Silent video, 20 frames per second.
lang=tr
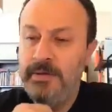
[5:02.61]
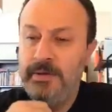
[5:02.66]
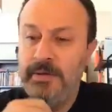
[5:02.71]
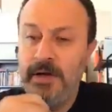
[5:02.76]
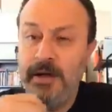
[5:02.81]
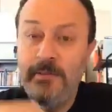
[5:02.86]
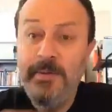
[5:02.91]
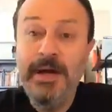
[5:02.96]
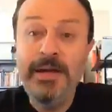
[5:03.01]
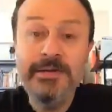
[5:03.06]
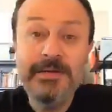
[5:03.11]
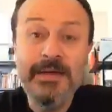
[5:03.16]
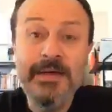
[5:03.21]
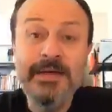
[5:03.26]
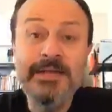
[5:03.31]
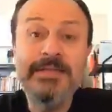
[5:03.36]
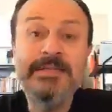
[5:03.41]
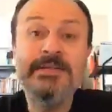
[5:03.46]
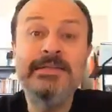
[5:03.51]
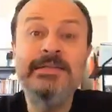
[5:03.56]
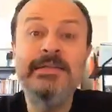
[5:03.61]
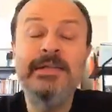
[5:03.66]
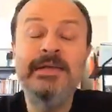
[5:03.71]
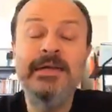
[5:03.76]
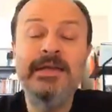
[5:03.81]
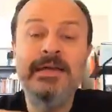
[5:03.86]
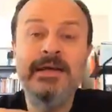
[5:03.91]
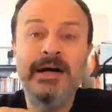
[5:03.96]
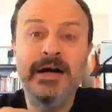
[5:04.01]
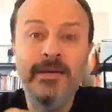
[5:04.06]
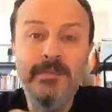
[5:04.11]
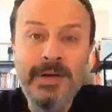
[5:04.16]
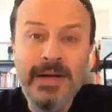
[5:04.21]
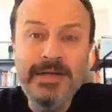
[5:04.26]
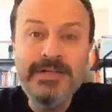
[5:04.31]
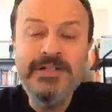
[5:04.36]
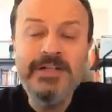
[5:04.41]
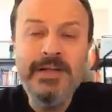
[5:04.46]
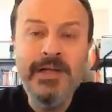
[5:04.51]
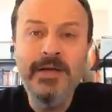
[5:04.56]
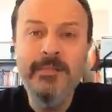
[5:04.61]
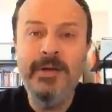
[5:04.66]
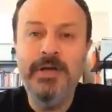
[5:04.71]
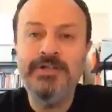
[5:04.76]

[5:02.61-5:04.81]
haber dairesinde haberciliğe